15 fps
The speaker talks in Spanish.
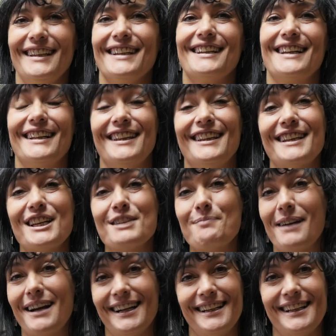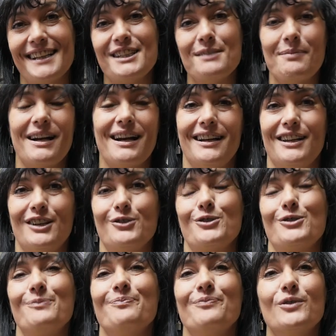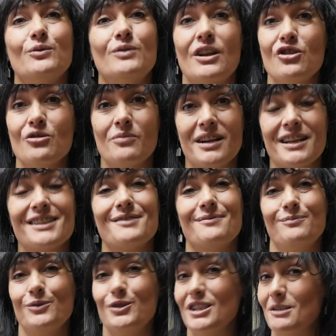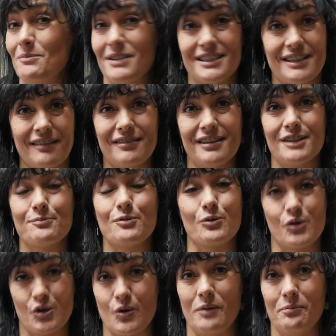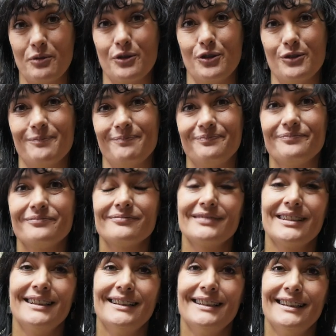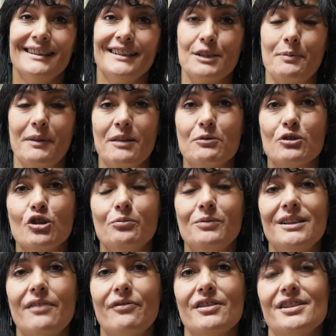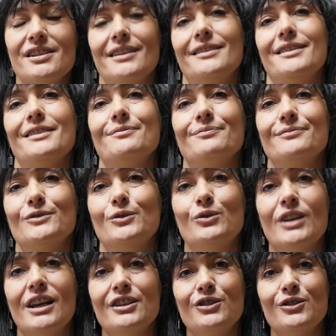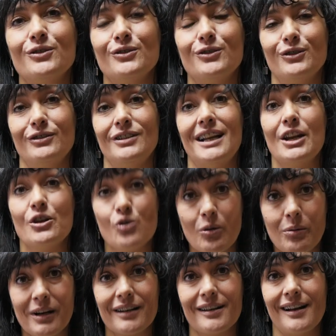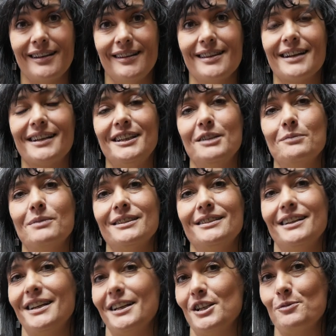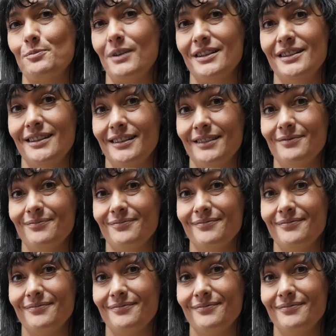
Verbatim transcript: Queridas pajareras y pajareros, un año más, muchísimas gracias por vuestro apoyo. Despedimos 2017, un año donde la nueva realidad climática en España